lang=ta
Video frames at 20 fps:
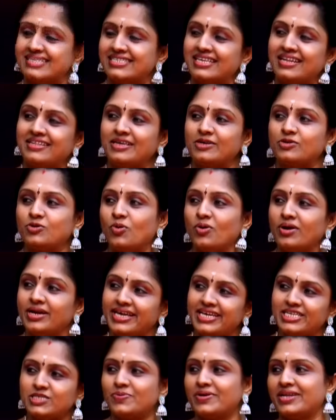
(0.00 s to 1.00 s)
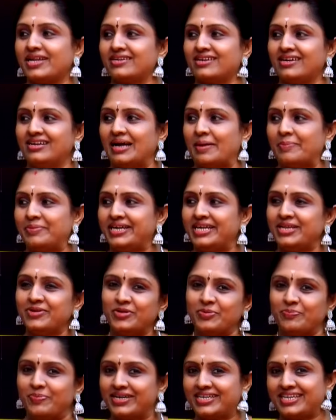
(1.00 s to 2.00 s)
சார் இந்த கோடீஸ்வரர்கள் அப்படின்னு
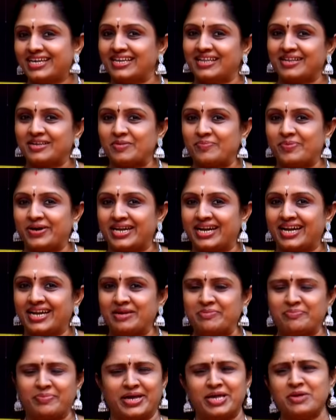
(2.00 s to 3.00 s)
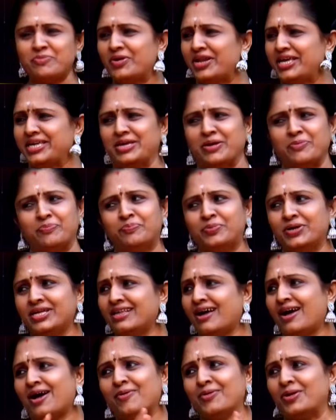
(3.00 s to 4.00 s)
ஒரு பட்டியல் இருக்கு பாருங்களேன் பயப்புல
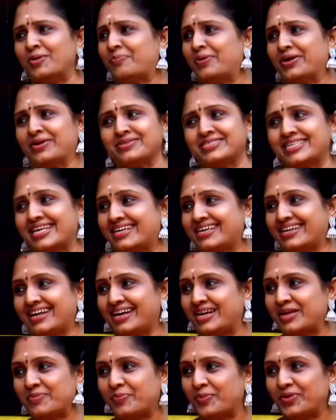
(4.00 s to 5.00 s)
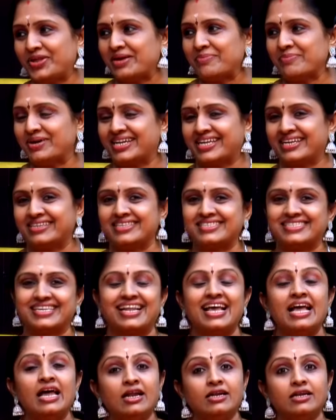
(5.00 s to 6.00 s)
தான் அவ்வளோ பணம் சேர்க்குறாங்கன்னே புரிய மாட்டேங்குது
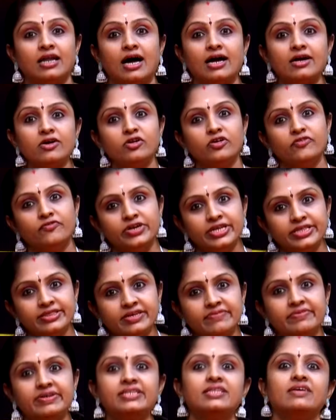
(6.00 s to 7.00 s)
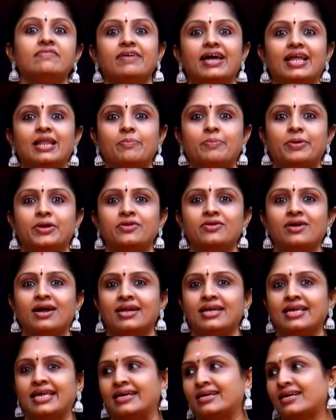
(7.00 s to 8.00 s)
சார் நாங்களும் விழுந்து விழுந்து வேலை பண்றோம்
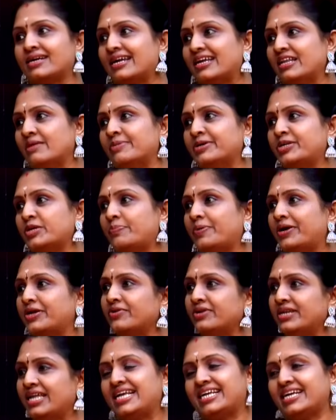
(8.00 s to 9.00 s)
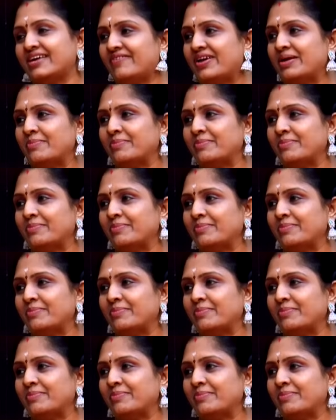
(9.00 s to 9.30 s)
ஆனால் எங்க கையில் மட்டும் பணம் நிற்கவே